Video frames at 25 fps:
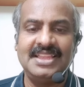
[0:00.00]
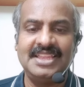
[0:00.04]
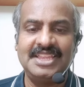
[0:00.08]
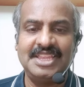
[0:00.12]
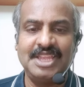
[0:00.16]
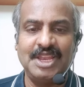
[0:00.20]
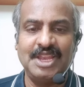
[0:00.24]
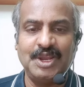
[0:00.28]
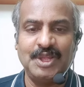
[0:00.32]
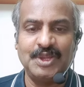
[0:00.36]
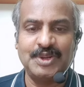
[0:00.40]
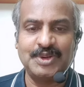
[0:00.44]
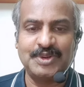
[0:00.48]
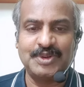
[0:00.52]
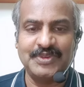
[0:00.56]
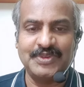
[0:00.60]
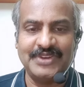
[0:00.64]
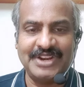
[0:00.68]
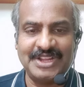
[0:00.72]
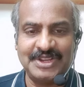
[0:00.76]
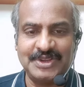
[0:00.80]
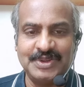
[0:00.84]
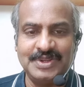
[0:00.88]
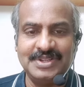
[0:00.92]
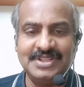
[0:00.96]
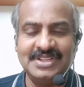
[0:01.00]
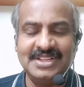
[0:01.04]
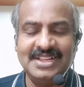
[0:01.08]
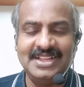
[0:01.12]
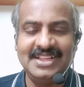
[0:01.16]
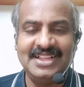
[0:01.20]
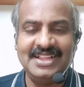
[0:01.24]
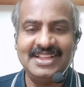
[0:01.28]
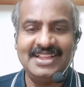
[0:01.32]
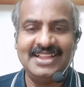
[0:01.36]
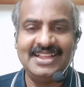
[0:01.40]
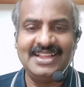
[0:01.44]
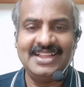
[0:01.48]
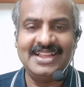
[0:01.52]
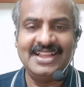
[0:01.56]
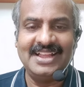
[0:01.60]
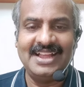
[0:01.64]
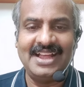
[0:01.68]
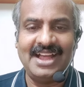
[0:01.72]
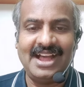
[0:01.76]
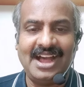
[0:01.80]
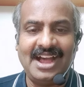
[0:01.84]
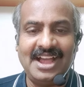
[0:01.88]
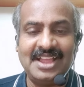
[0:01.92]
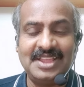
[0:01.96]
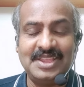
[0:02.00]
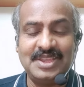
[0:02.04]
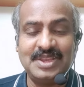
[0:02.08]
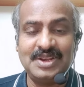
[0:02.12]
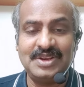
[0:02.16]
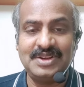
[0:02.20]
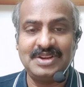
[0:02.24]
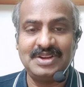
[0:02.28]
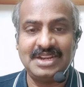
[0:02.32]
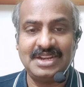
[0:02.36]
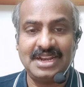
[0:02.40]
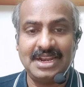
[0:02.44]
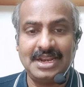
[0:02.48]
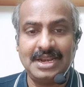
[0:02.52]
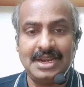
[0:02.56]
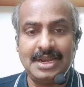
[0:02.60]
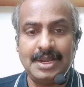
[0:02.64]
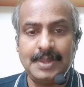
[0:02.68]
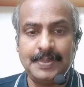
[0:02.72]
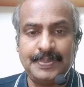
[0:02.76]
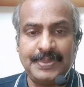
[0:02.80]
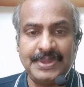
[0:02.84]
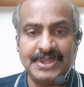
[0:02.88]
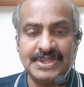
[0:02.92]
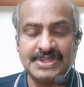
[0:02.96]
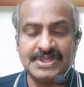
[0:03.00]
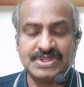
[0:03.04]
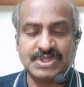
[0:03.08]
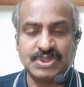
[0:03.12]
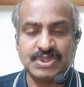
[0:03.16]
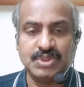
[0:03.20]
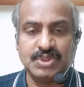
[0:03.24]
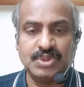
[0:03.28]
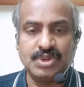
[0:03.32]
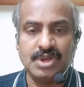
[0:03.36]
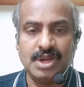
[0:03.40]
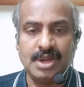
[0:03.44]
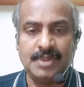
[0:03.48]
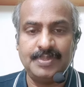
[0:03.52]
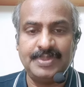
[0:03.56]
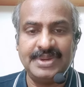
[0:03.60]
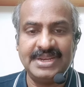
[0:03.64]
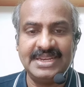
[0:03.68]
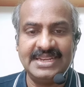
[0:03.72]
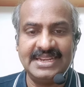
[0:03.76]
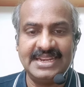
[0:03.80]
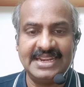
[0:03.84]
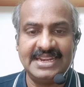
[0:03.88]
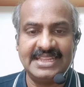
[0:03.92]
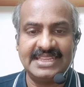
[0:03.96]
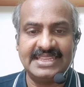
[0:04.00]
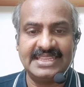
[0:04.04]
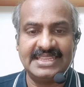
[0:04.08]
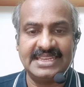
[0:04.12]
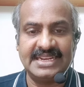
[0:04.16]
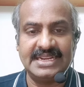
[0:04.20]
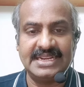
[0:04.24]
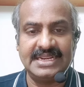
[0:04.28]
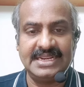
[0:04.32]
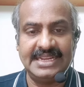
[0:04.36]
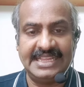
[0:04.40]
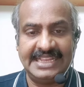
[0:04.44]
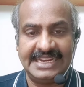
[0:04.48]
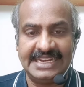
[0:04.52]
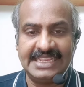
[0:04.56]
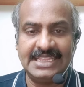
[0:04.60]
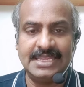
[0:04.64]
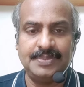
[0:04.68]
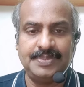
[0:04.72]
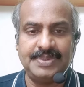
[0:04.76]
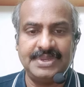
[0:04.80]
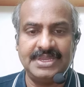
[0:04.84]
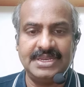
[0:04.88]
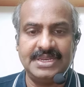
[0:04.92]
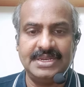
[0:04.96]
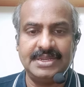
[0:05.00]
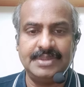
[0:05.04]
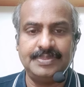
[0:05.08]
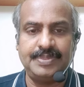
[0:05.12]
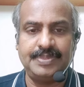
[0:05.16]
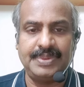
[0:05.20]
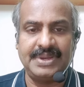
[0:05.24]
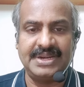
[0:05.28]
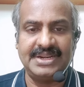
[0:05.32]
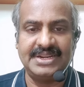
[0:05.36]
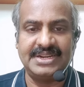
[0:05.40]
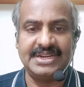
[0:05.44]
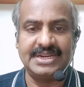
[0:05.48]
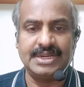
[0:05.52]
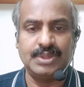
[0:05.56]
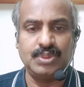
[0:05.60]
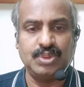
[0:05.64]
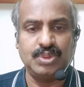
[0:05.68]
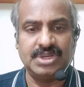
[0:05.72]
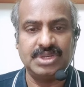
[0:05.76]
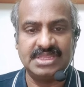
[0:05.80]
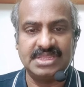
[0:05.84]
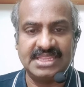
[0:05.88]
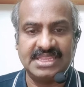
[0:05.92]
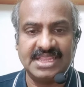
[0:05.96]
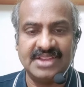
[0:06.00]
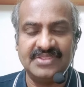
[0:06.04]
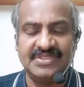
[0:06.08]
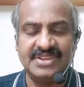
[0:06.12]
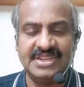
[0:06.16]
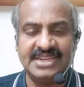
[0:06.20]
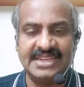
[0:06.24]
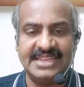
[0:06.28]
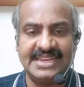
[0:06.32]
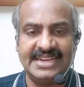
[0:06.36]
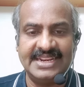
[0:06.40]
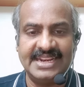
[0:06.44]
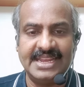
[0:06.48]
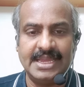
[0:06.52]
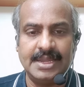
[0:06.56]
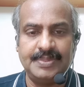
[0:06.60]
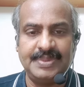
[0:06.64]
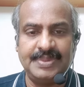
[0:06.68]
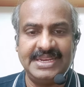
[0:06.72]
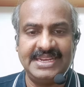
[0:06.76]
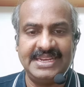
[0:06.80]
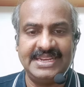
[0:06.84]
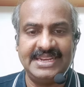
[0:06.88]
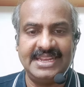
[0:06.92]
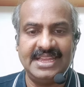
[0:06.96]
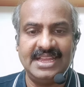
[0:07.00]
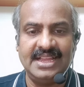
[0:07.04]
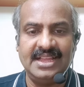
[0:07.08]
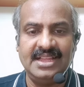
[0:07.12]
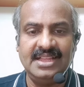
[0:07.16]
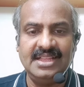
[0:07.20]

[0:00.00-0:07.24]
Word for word: எல்லோருக்கும் வணக்கம் ஆங்கிலம் நல்லா பேசணும் அப்படின்னு நினைக்கிற நிறைய பேர் பண்ணுற ஒரு தவறு என்ன அப்படின்னா